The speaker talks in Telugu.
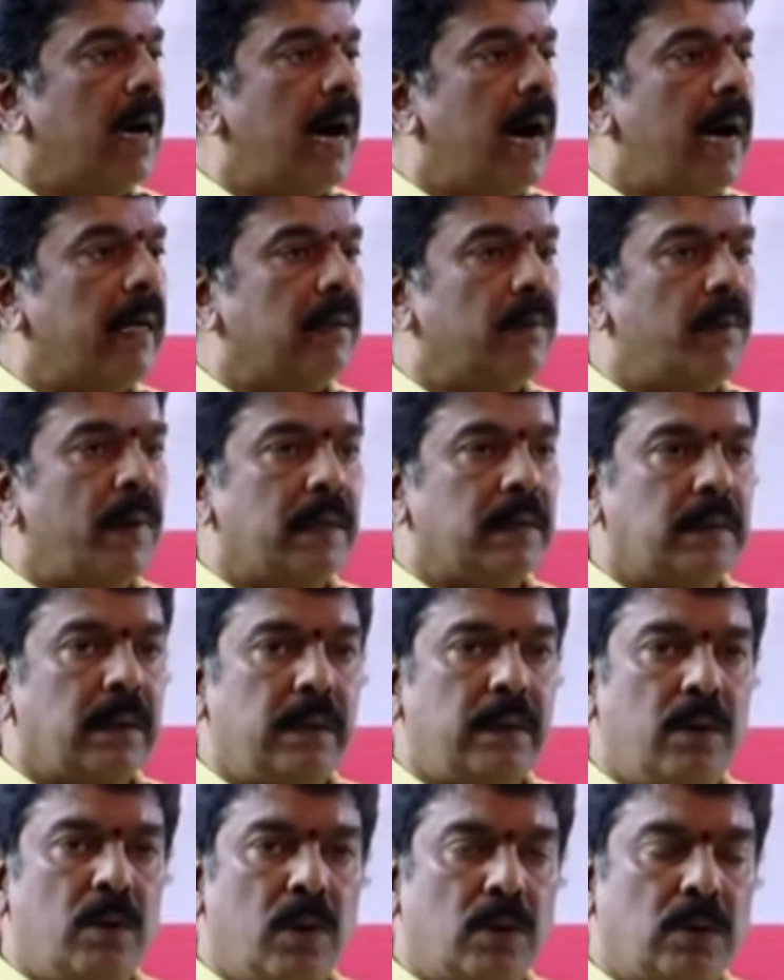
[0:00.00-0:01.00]
ఆదివాసీ
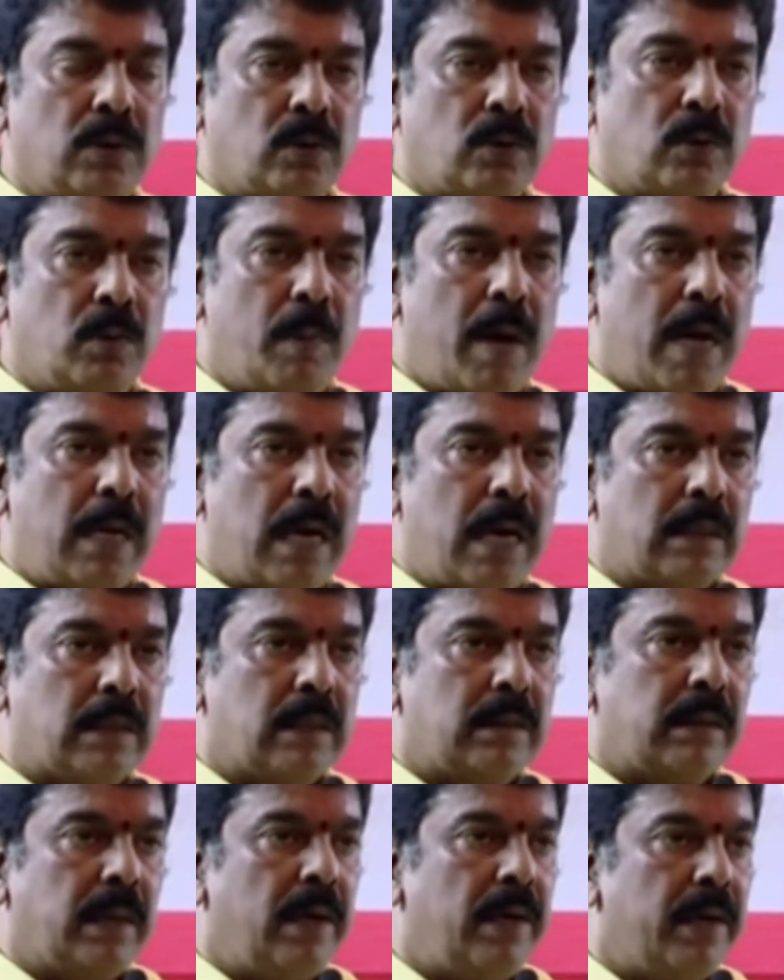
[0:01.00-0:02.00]
దినోత్సవ
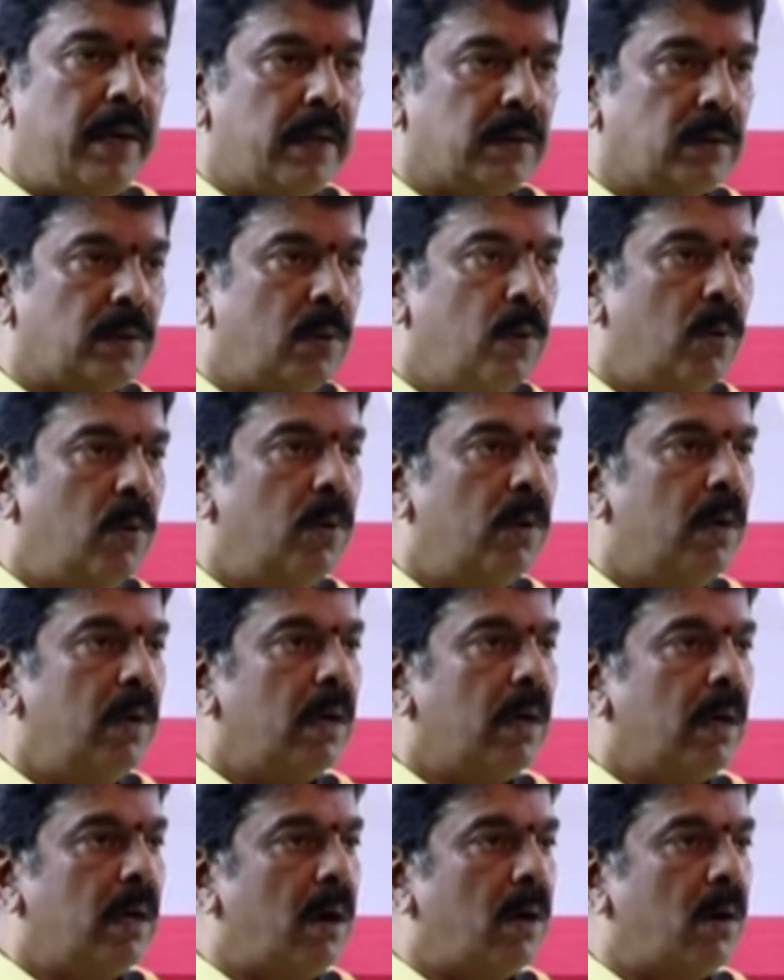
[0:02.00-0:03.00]
శుభాకాంక్షలు తెలియజేస్తూ
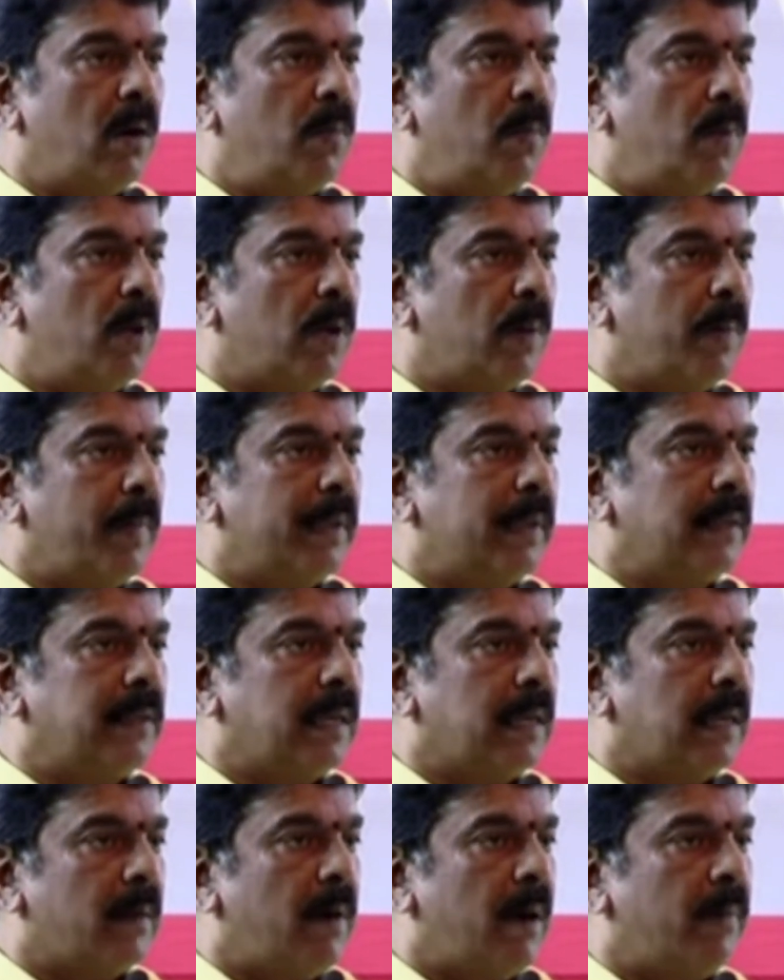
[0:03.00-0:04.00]
గౌరవ ముఖ్యమంత్రి
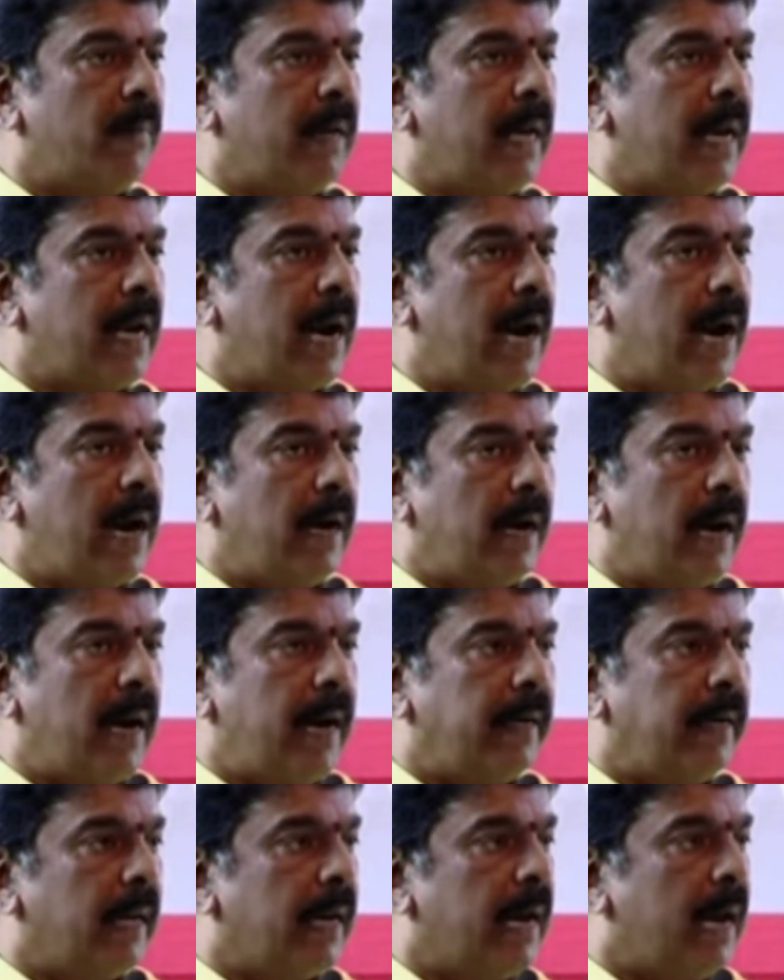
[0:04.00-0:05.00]
చంద్రబాబు నాయుడు గారి